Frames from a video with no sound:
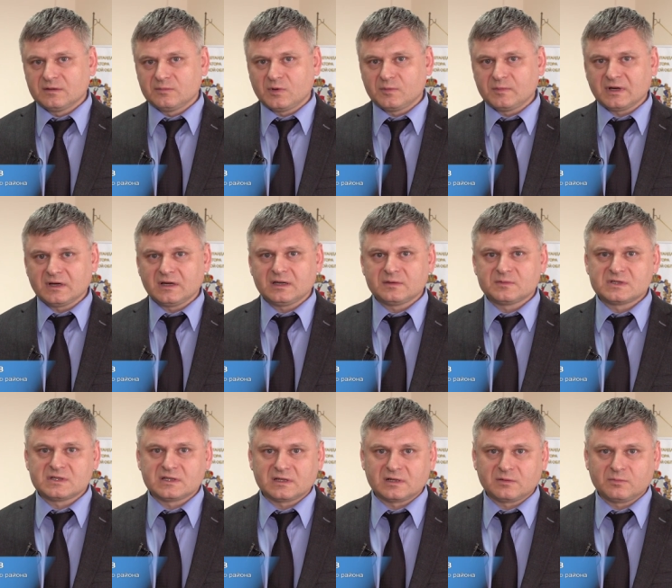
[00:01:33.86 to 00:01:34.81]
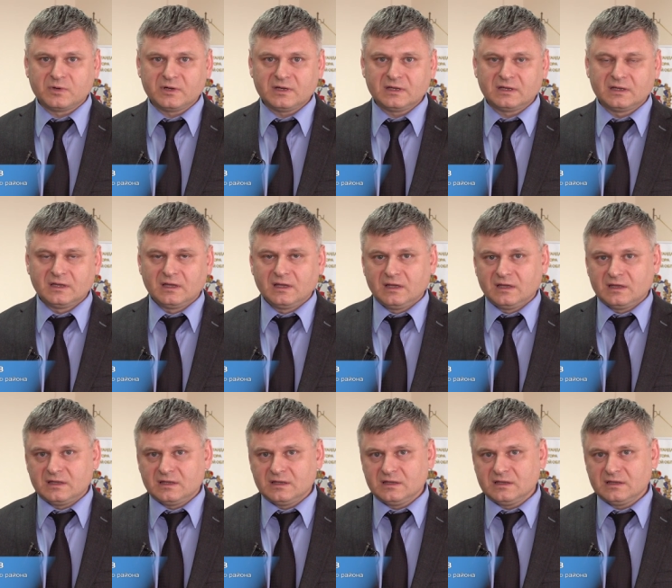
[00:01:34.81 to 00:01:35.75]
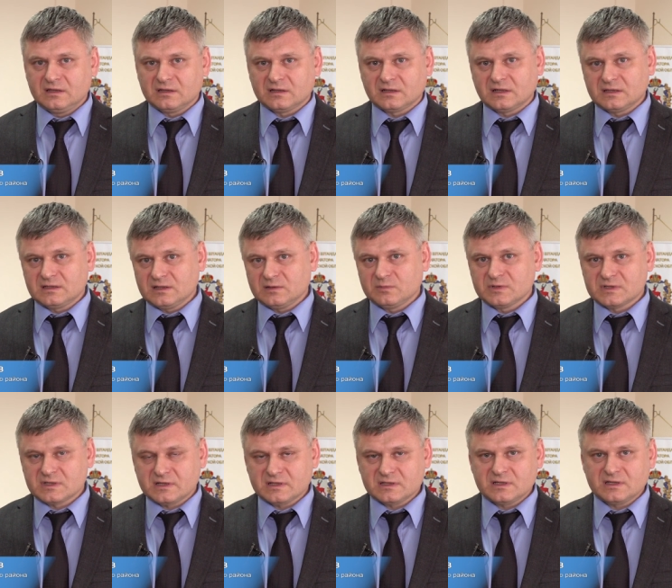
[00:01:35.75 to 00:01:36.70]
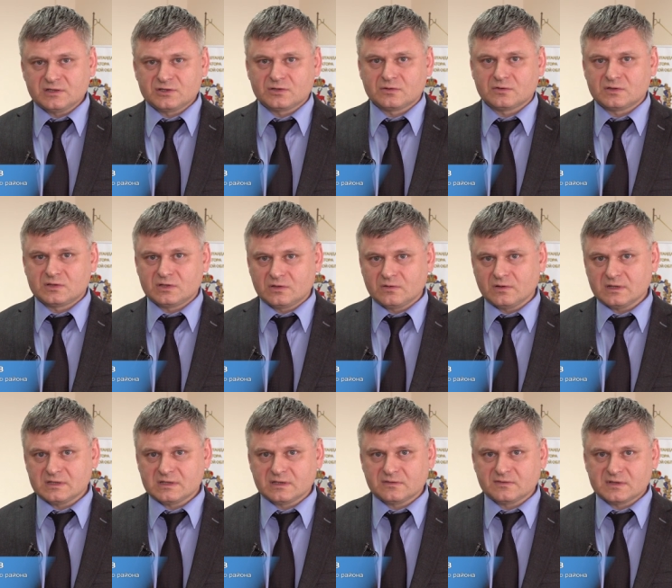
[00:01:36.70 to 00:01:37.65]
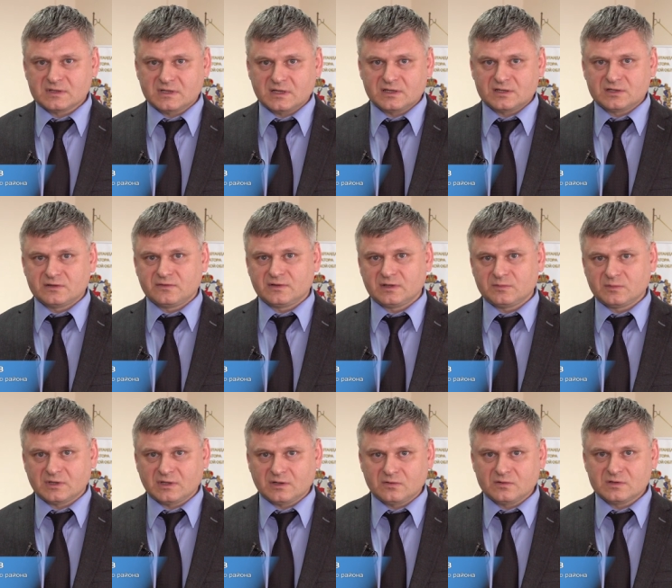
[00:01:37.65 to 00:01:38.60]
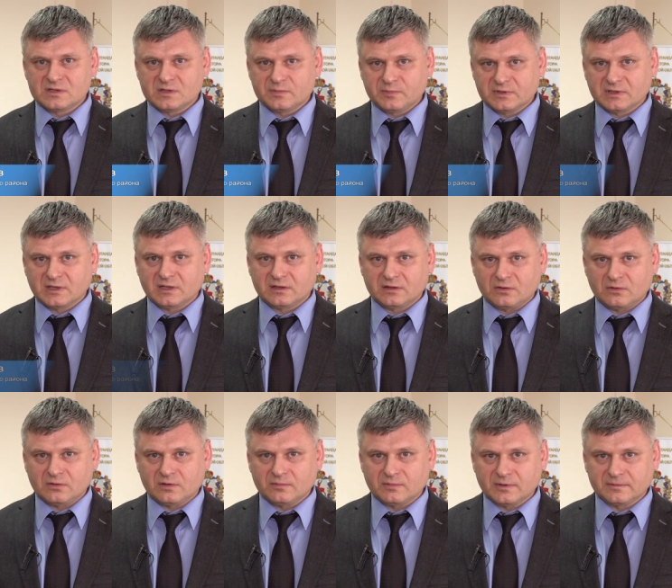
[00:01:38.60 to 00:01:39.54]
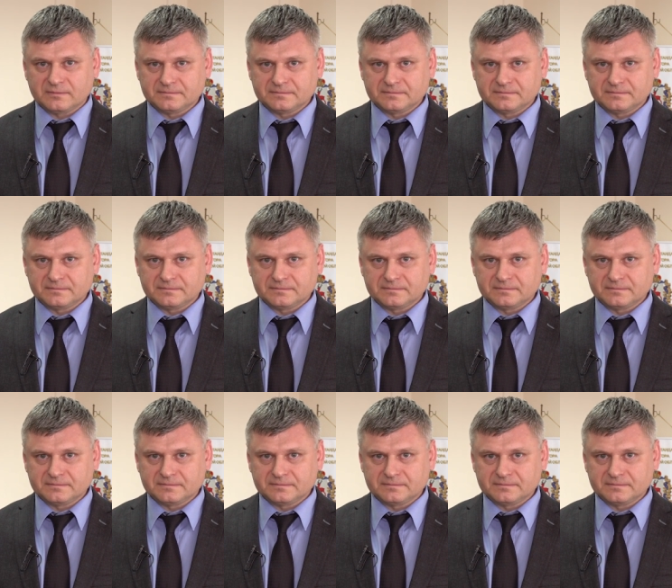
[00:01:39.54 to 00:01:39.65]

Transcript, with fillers: помогаем ЦРБ. И хотел бы сказать, что ситуация в настоящее время находится под контролем.